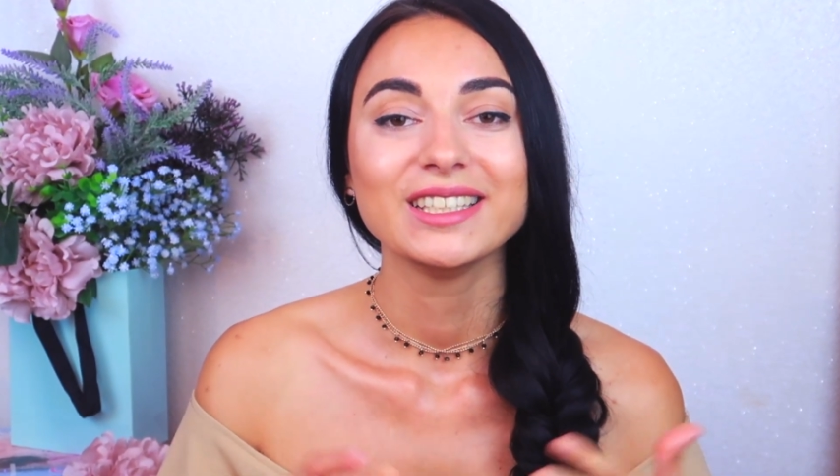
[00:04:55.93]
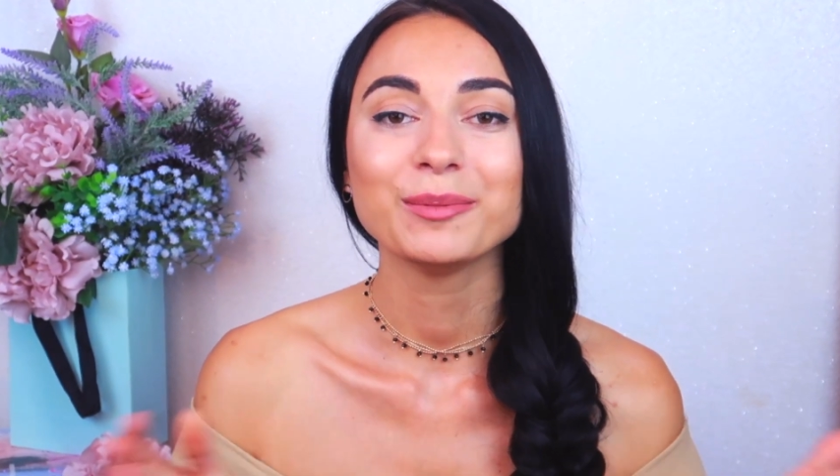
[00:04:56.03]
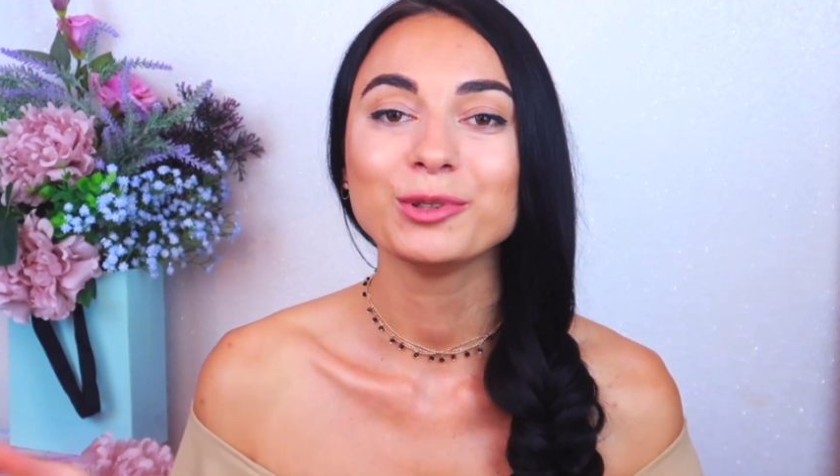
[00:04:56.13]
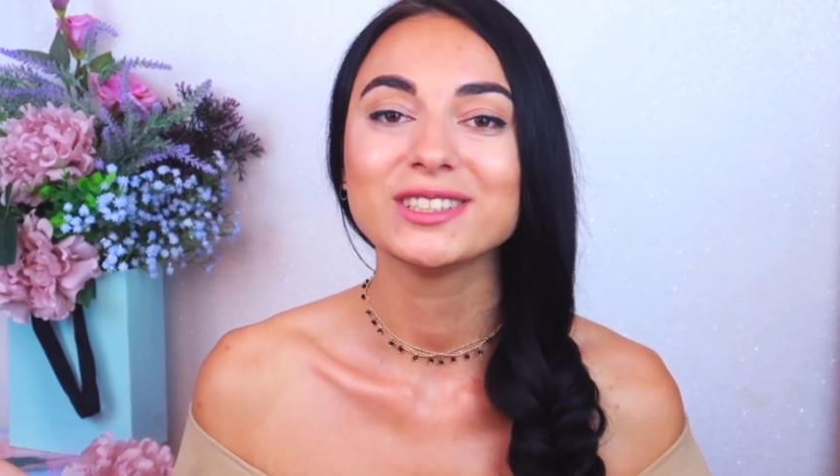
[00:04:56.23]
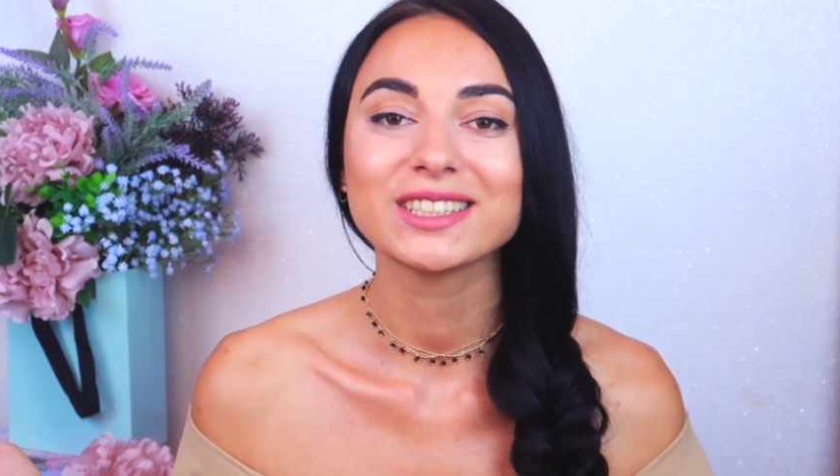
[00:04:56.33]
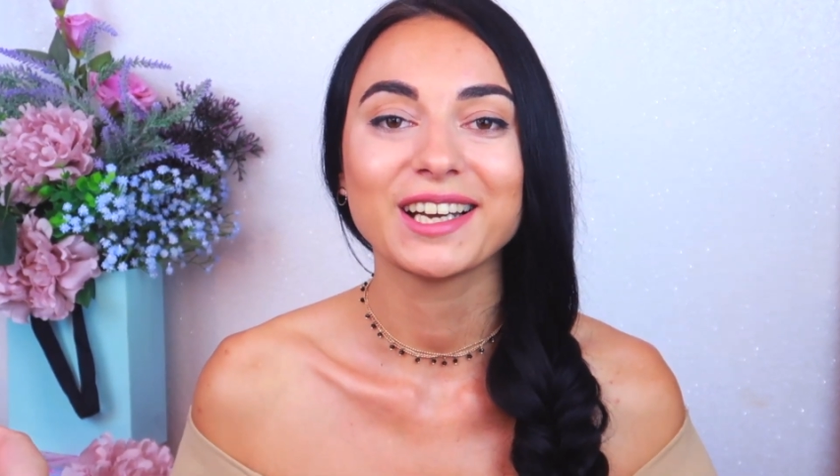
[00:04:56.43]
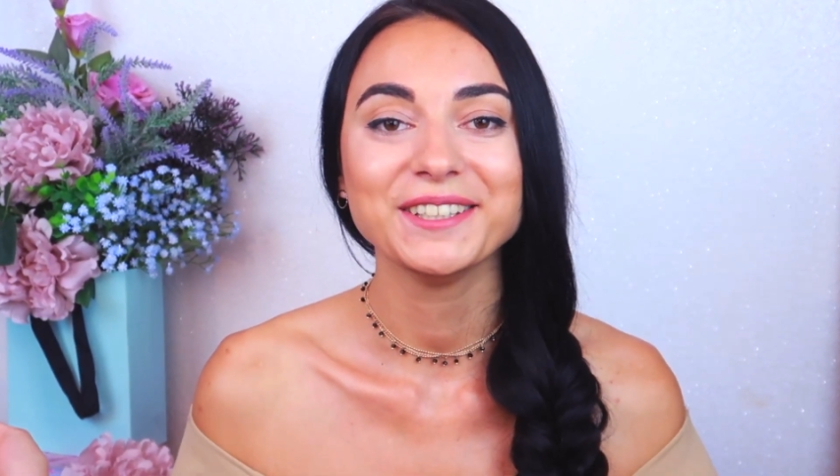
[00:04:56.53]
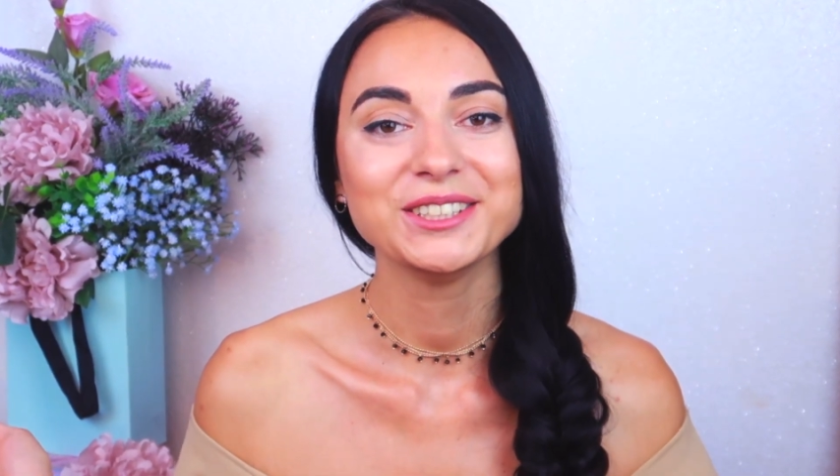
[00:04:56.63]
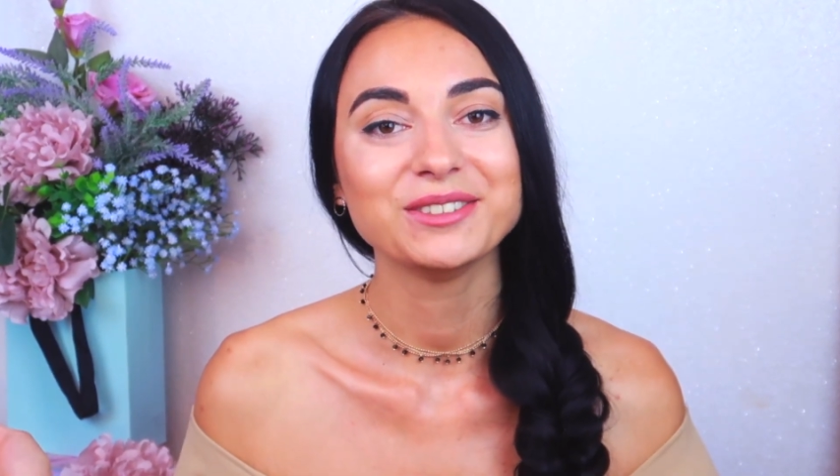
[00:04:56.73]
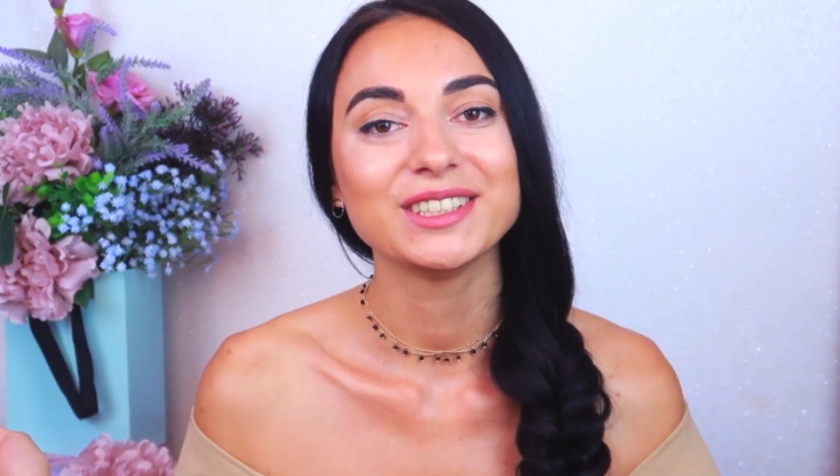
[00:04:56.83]
Я буду
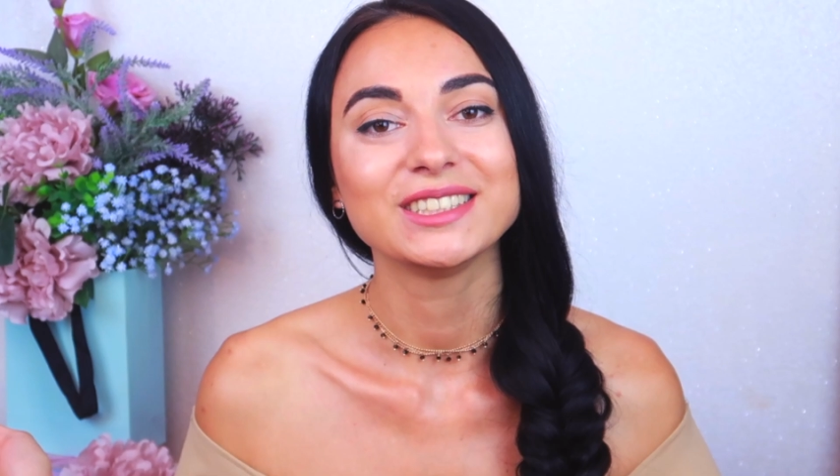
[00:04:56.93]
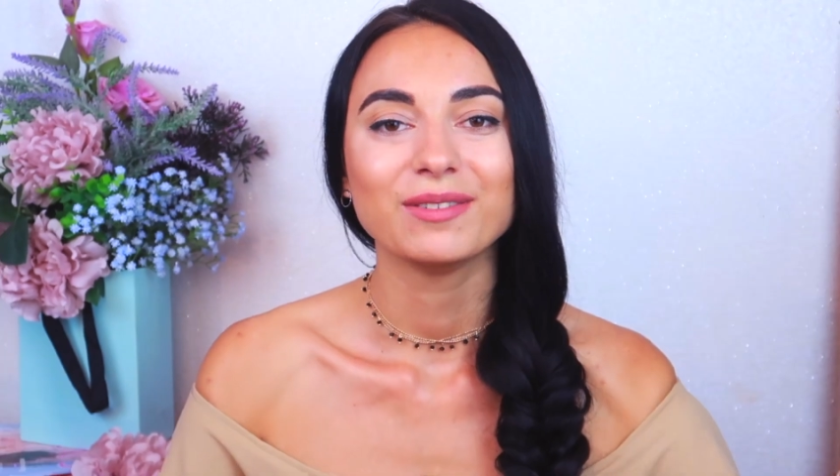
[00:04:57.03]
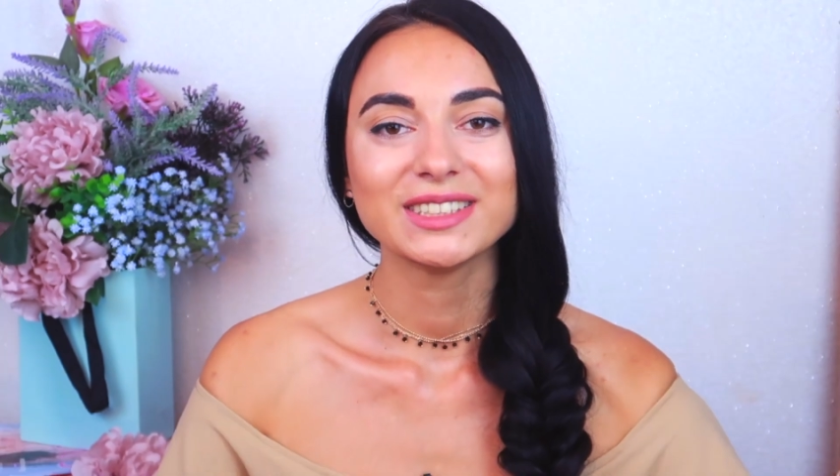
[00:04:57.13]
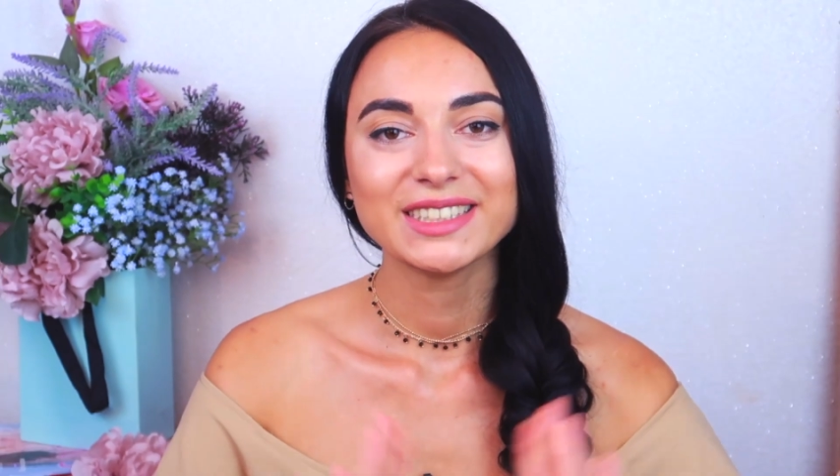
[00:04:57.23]
заканчивать. Я вас